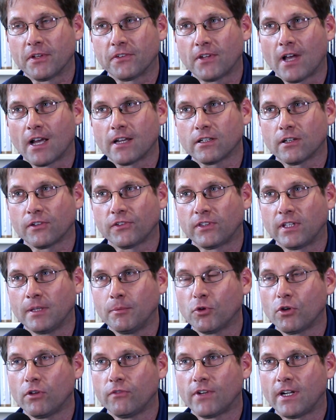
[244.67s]
Das sage ich aus
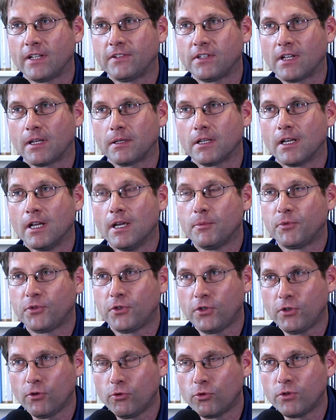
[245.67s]
dem Grund, weil sie hat
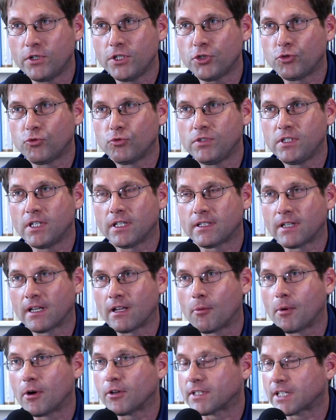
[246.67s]
Psychologie studiert,
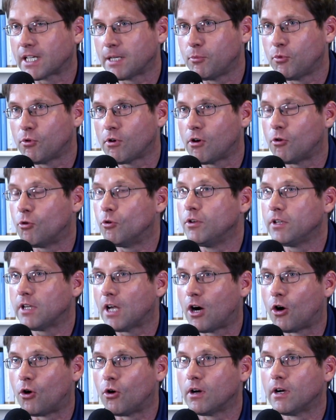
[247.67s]
dann aber auch Drehbuch
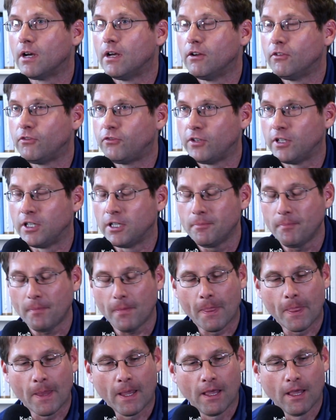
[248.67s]
und auch
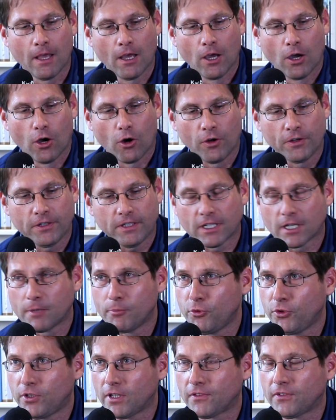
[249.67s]
Film. Und ihre
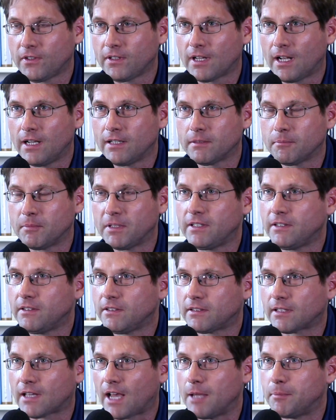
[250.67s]
Bücher sind halt mit
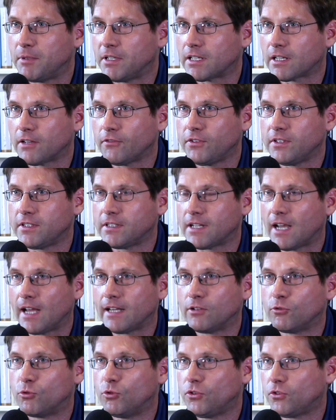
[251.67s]
diesen drei
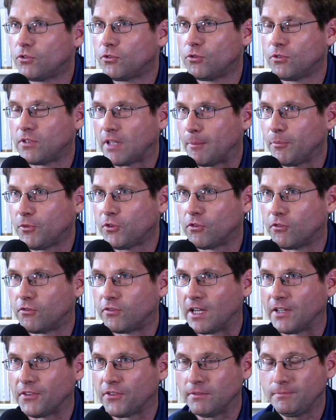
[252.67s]
Begrifflichkeiten gut
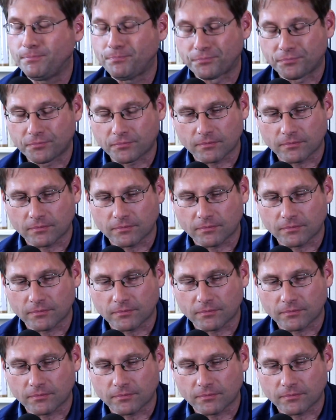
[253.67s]
zusammenzufassen.